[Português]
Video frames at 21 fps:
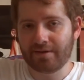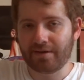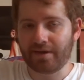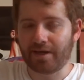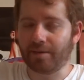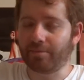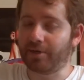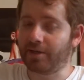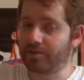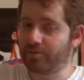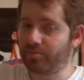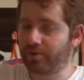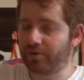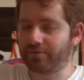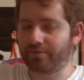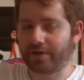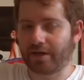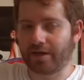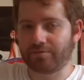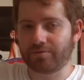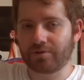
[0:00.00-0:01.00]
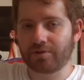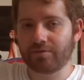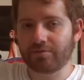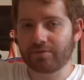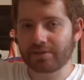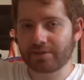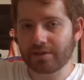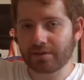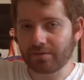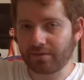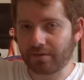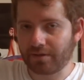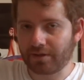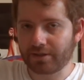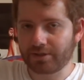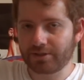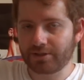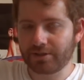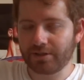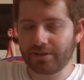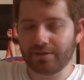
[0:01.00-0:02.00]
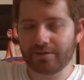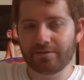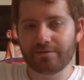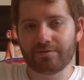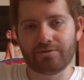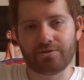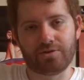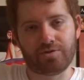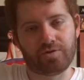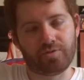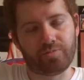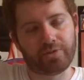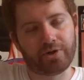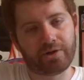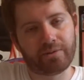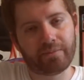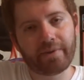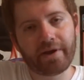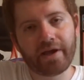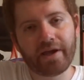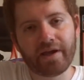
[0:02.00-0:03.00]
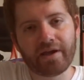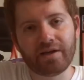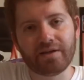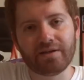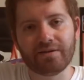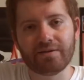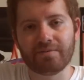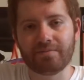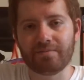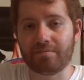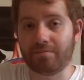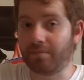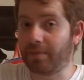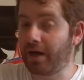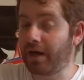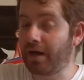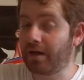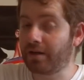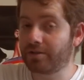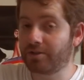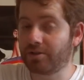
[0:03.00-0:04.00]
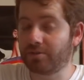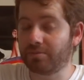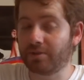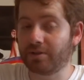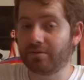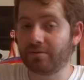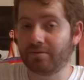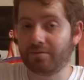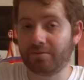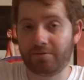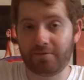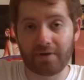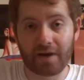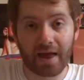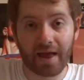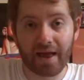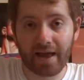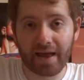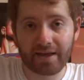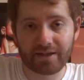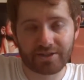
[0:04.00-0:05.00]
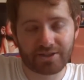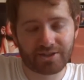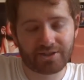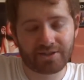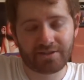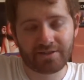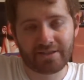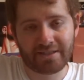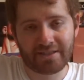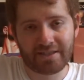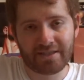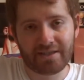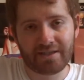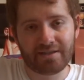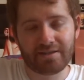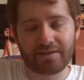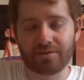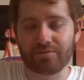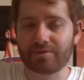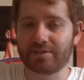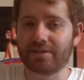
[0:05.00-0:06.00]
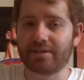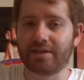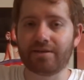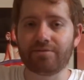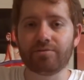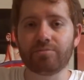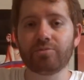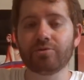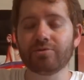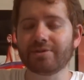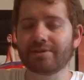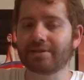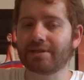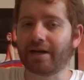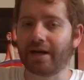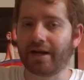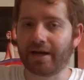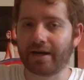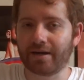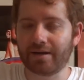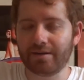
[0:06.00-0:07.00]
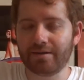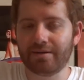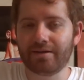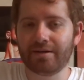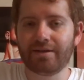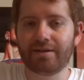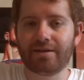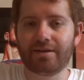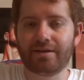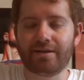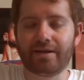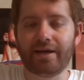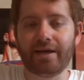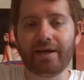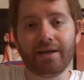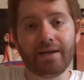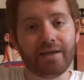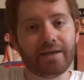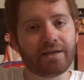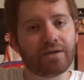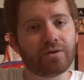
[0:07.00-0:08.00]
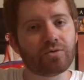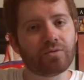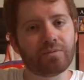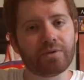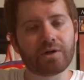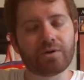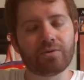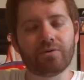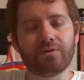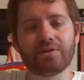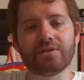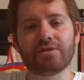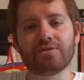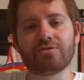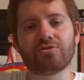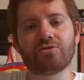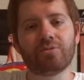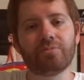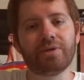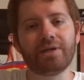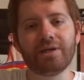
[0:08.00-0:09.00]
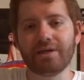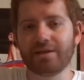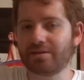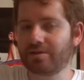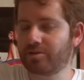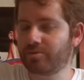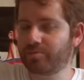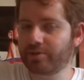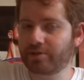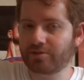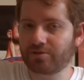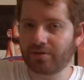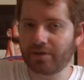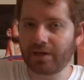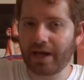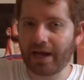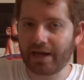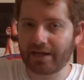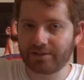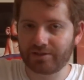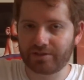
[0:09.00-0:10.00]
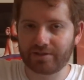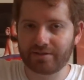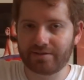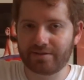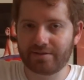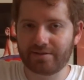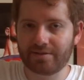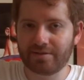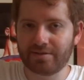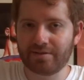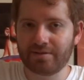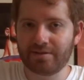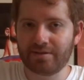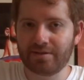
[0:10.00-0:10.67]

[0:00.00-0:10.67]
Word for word: é mais provável que você goste de Superman, Batman, Flash. Então você deve buscar né, ler alguma coisa sobre esses personagens.